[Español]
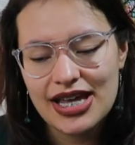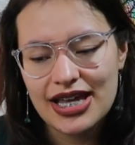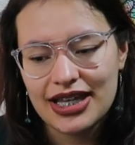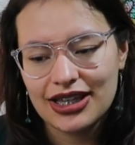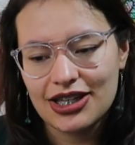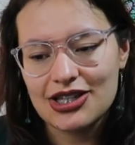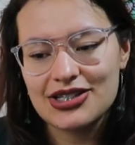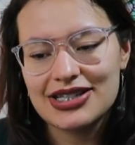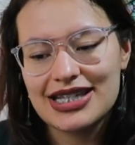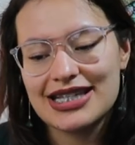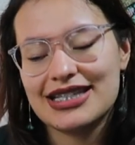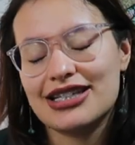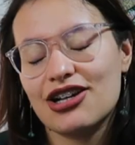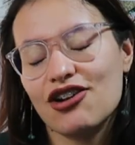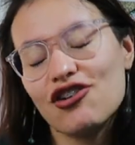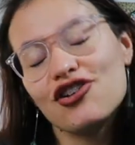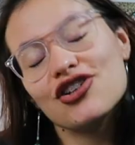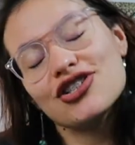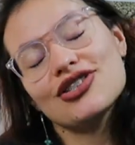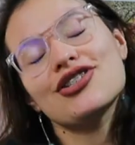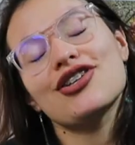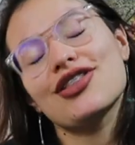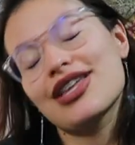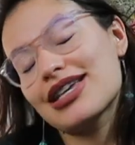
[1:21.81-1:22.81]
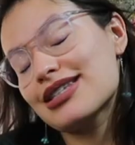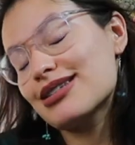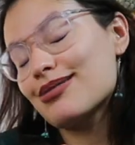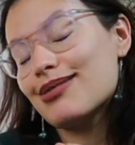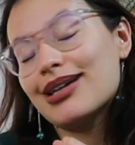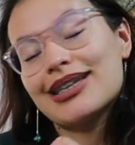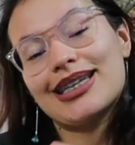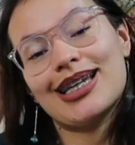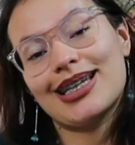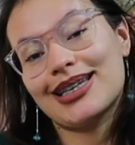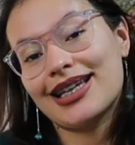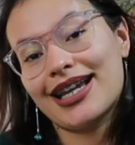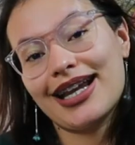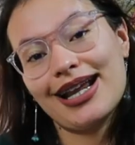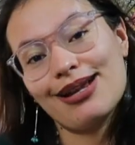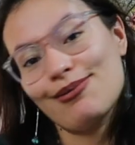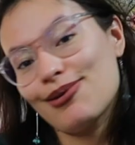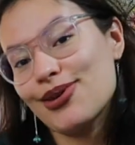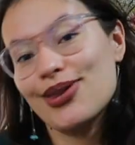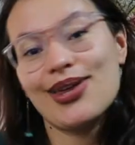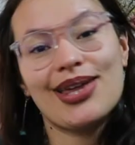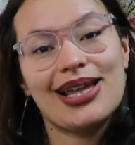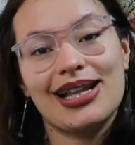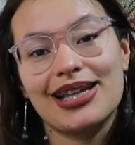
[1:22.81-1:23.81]
Entonces, justo de eso va a tratar el
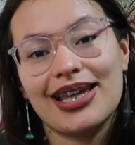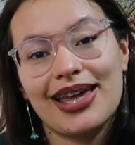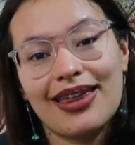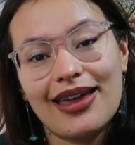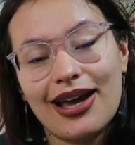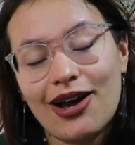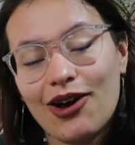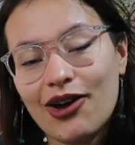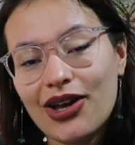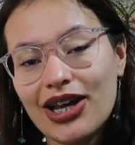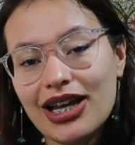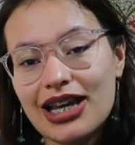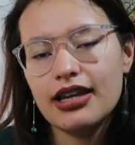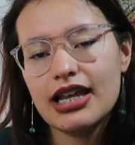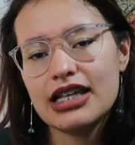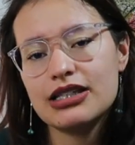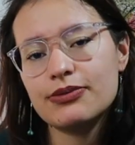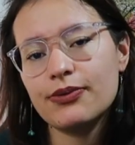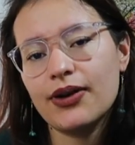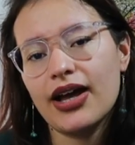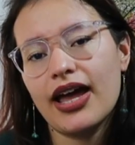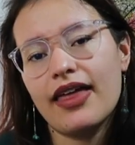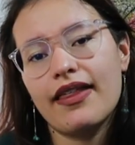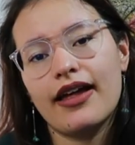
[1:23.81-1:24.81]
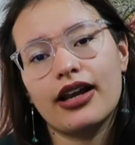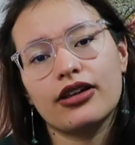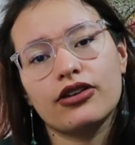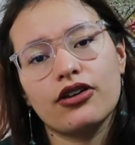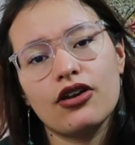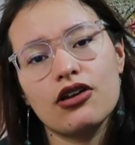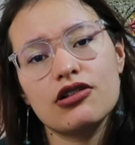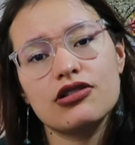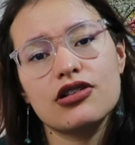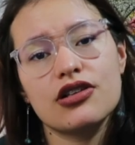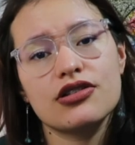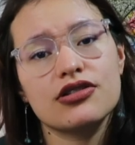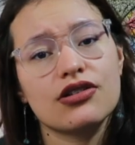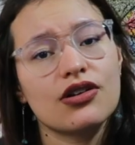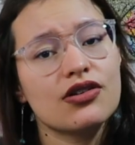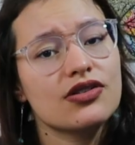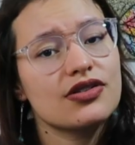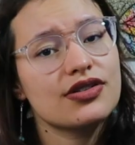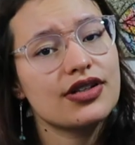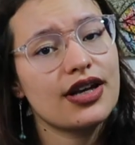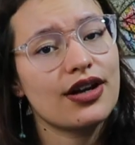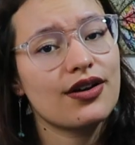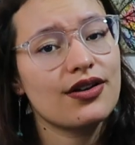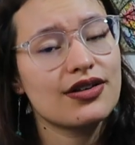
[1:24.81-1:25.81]
video del día de hoy. Les voy a dar todos los
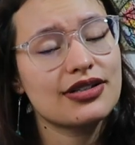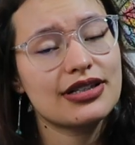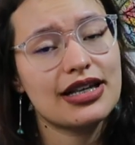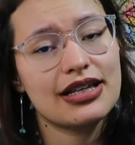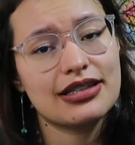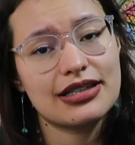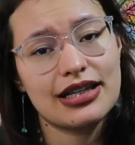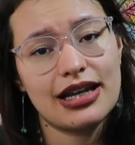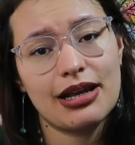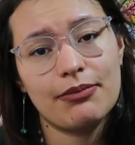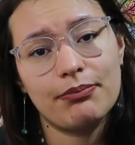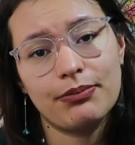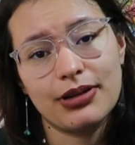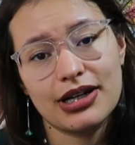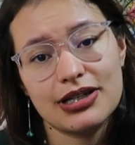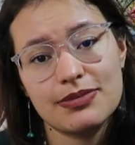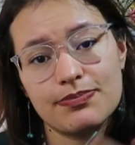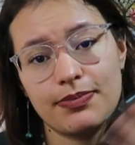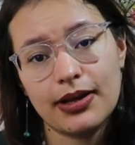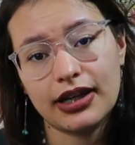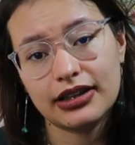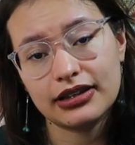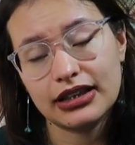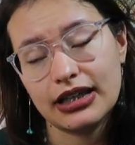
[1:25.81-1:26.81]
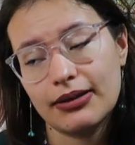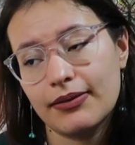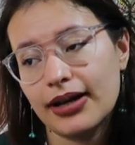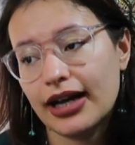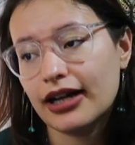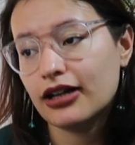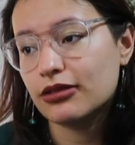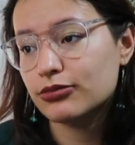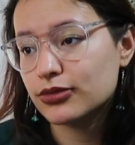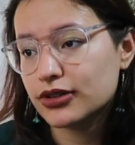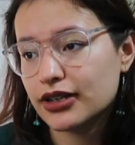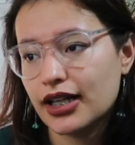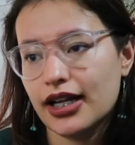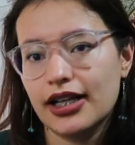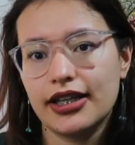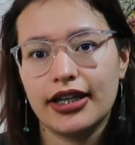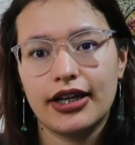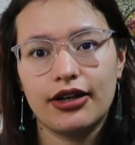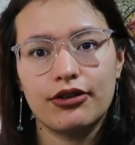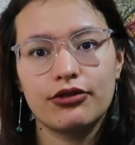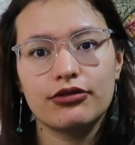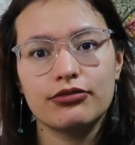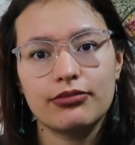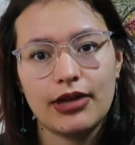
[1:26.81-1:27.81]
consejos desde la perspectiva como tal
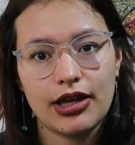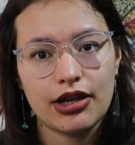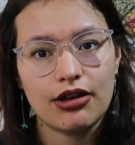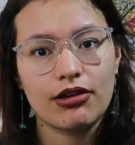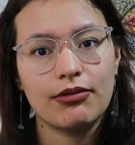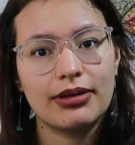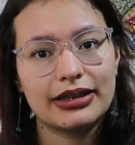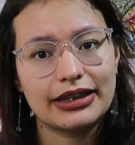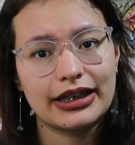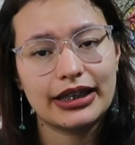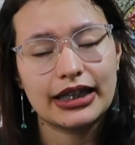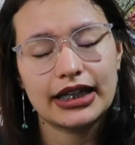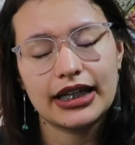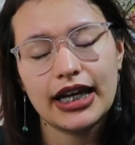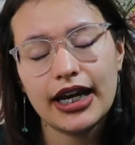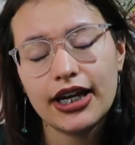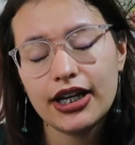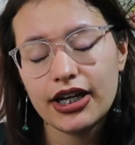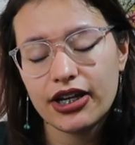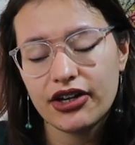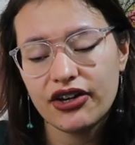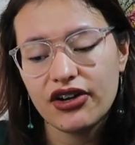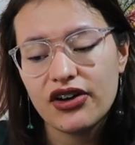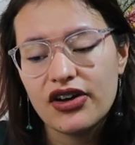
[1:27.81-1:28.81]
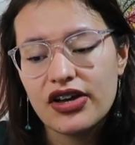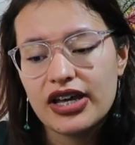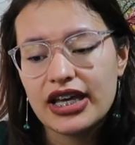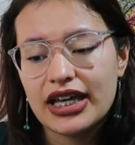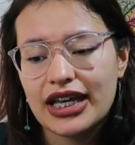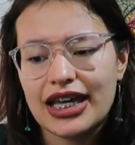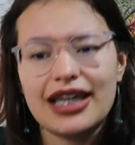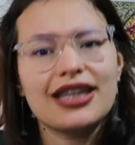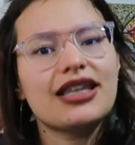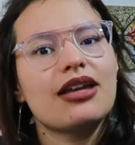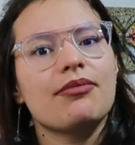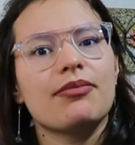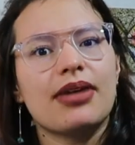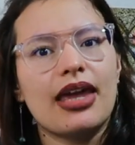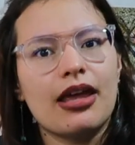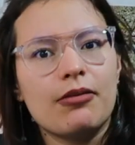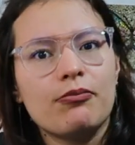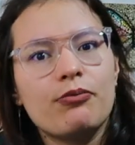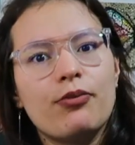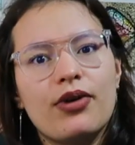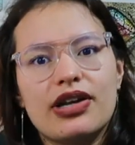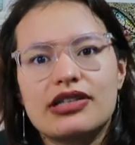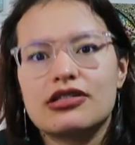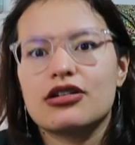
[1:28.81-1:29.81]
de un médico veterinario y
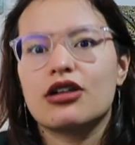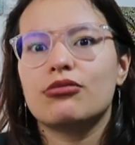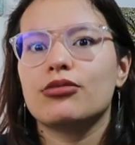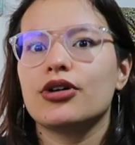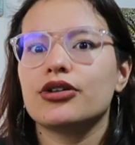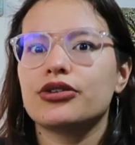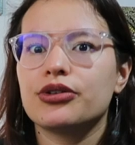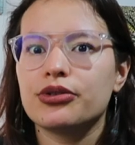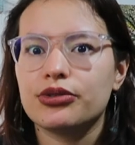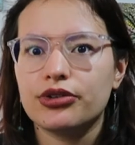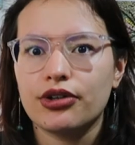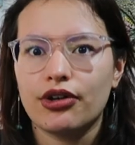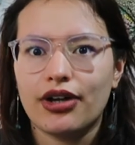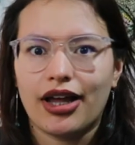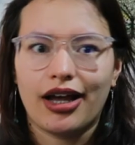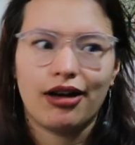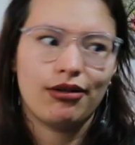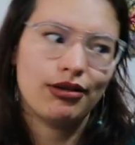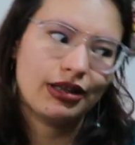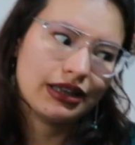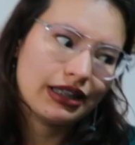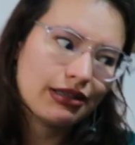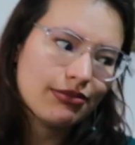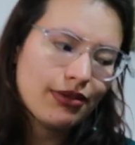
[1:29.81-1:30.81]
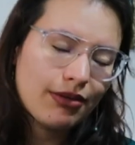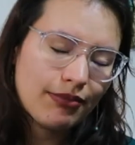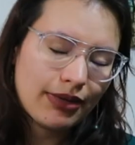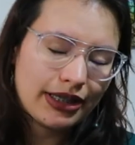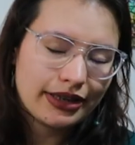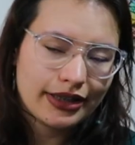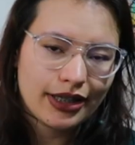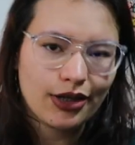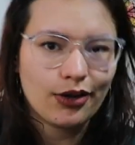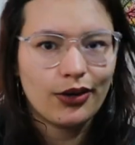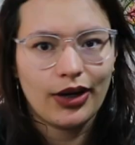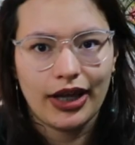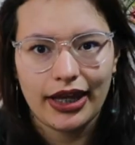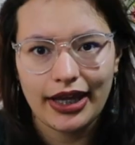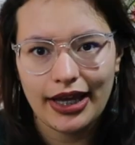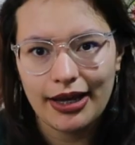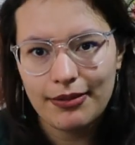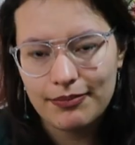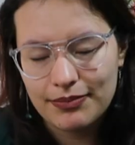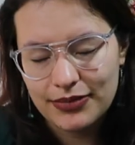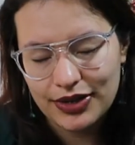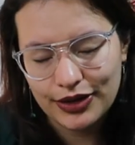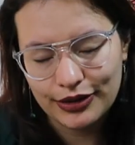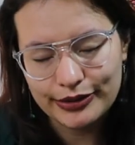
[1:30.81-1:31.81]
también pues como tutora últimamente con
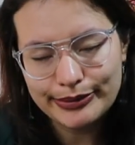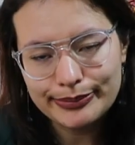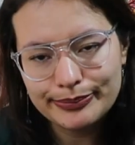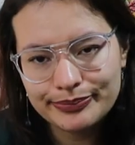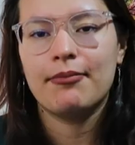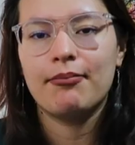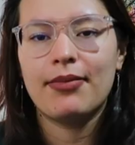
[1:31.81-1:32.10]
ella, ¿no?